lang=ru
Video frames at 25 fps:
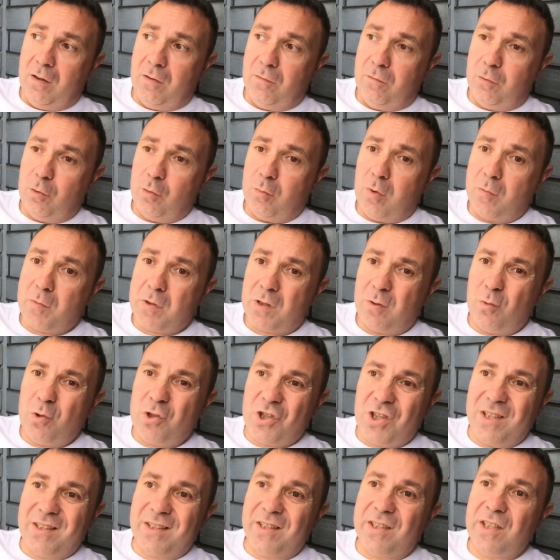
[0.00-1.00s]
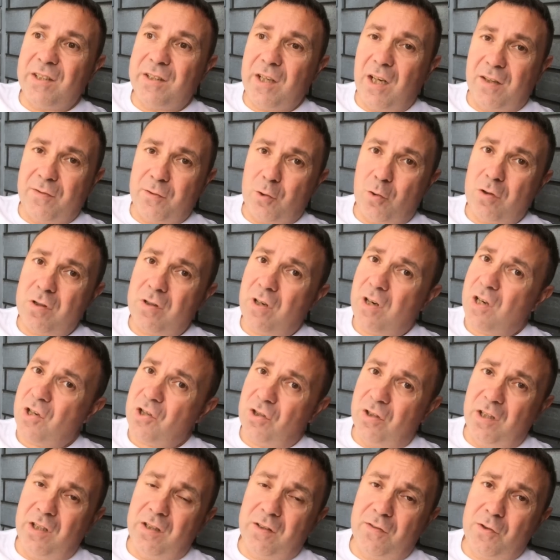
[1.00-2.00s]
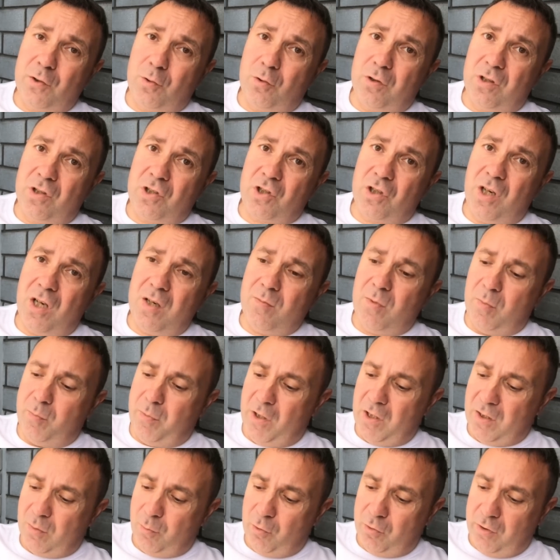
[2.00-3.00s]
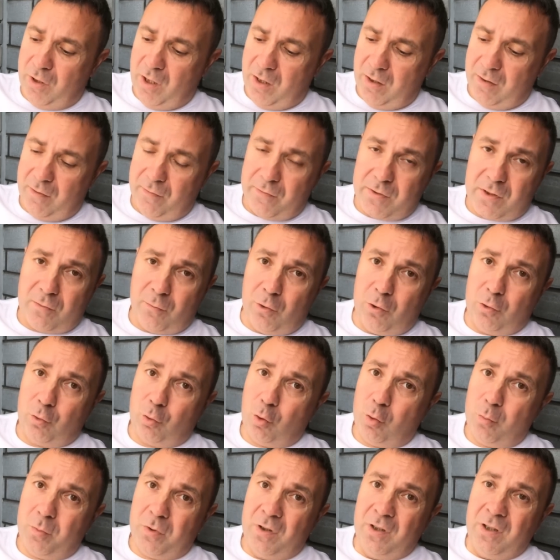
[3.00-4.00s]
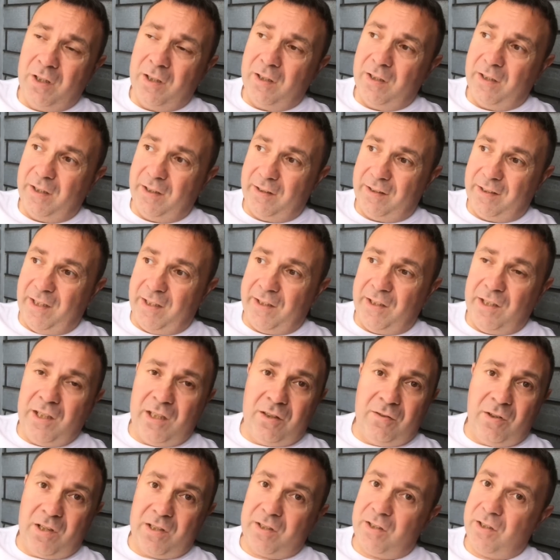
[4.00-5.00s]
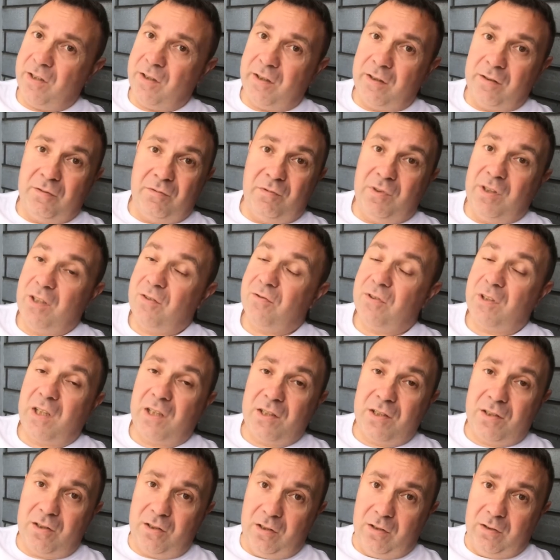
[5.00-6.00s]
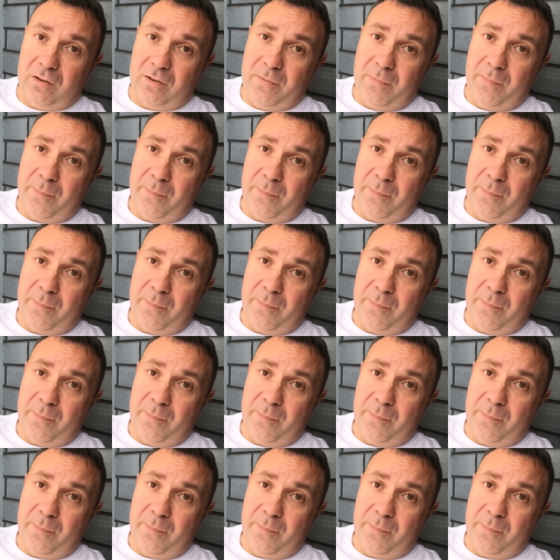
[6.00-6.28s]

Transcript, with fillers: В любом случае это не так все страшно, это все решаемо, поэтому я в свой топ такие квартиры не вносил.